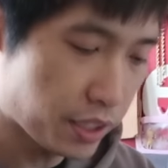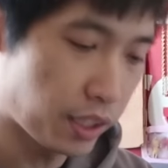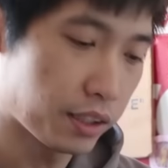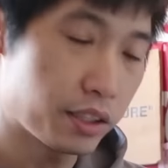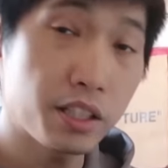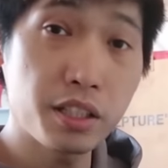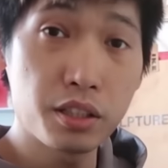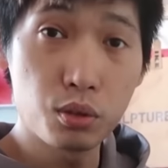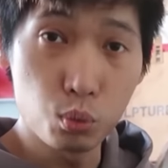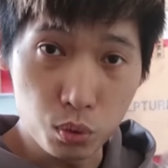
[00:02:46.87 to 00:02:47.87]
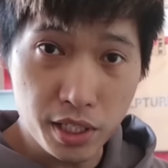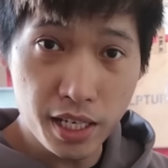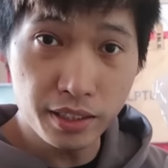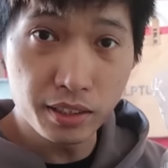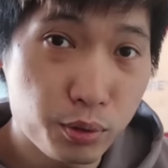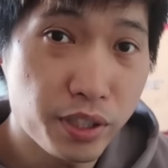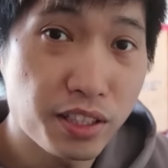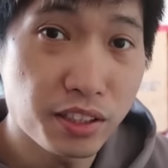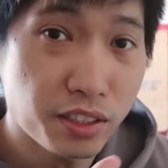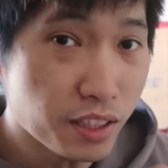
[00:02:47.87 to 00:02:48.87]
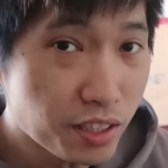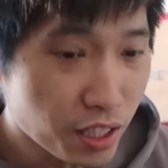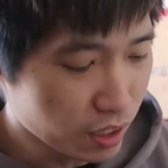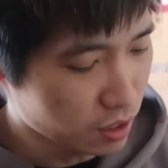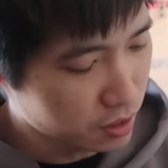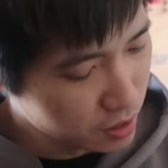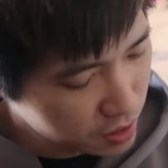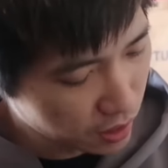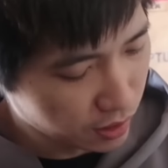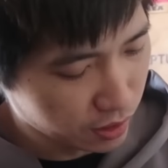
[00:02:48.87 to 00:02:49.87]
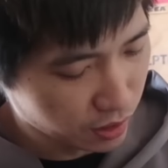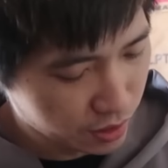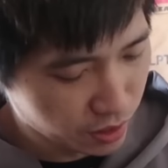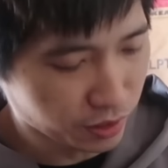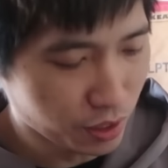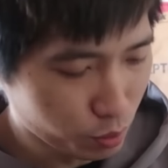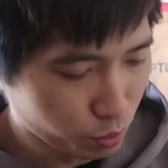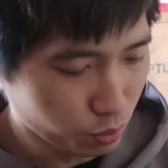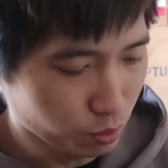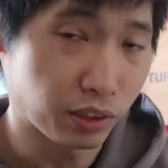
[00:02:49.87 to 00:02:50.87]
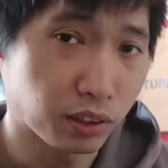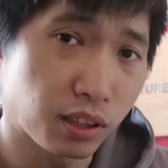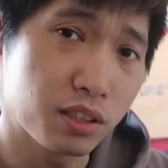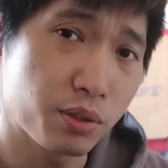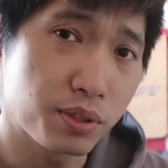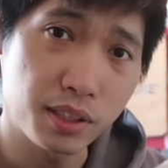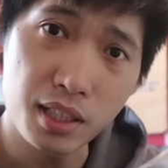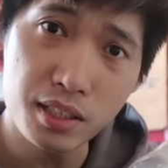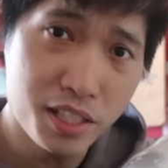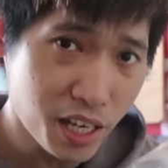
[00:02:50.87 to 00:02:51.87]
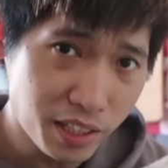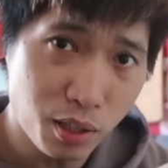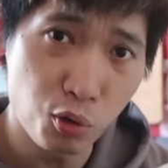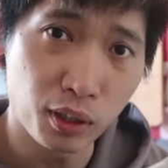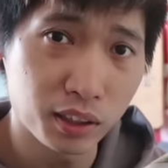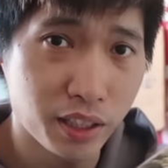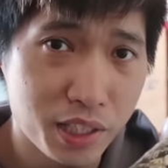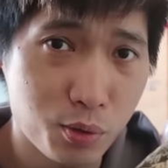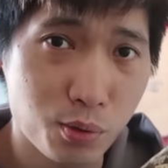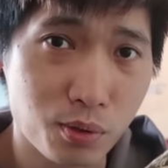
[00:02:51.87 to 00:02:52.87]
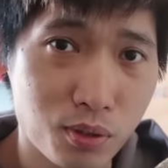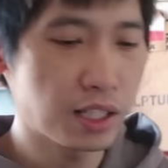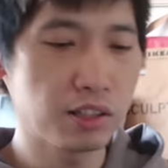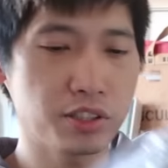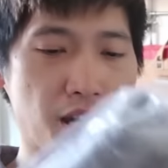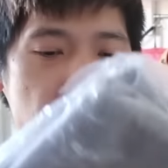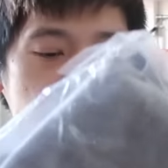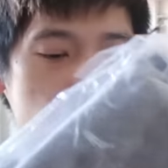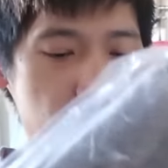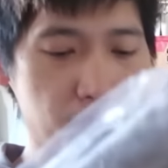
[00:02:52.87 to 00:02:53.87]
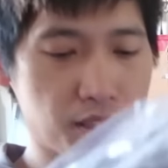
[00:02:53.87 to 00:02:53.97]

一件啊，第五件，第五件是金钱和金项链的一件 T 恤，反正呢就是跟钱有关的 T 恤。第六件还是灰